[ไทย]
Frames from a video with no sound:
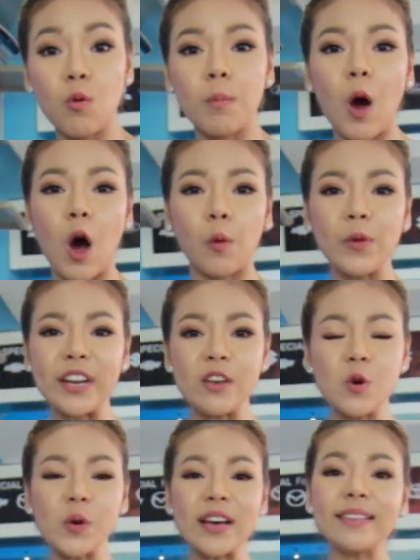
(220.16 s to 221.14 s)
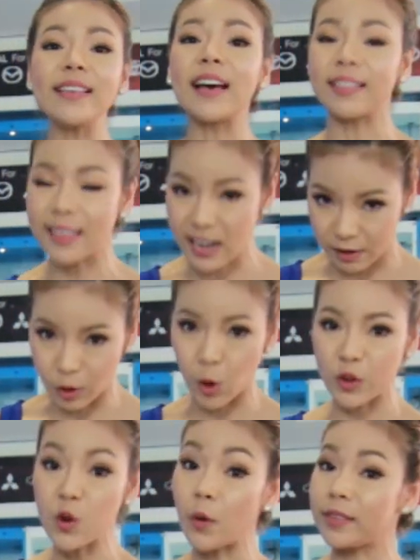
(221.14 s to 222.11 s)
กลุ่มของวิทยุเครื่องเสียงติดรถ
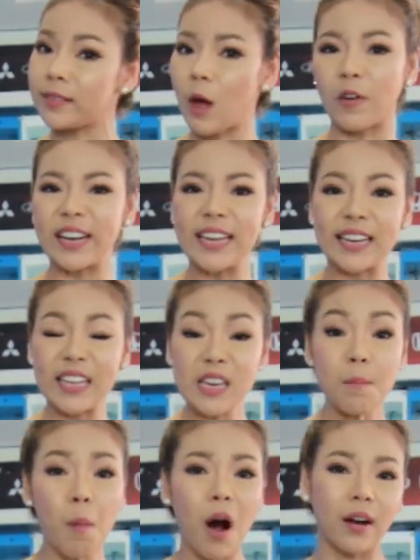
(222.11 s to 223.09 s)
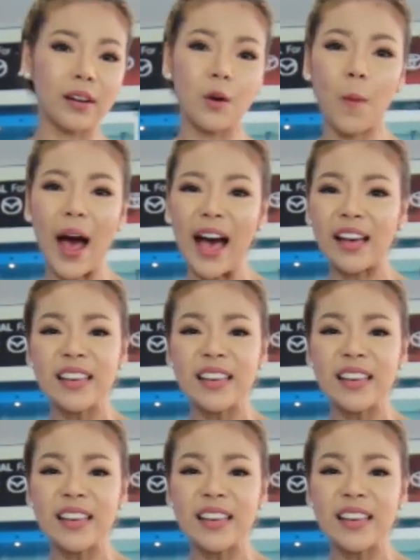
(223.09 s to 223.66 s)
ยนต์สองดินที่บอกเลยว่า